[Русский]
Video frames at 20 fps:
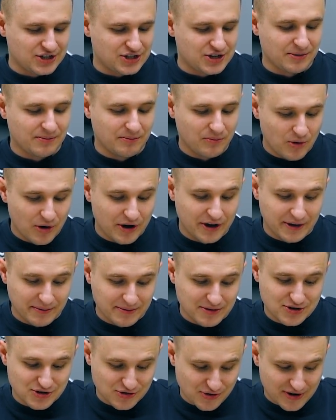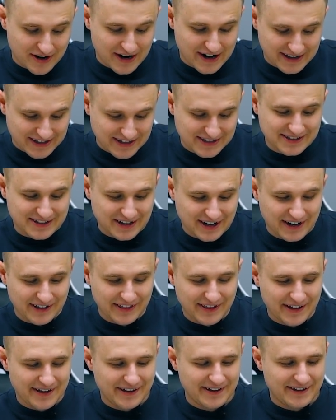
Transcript: чем мой ремешок, как ни странно.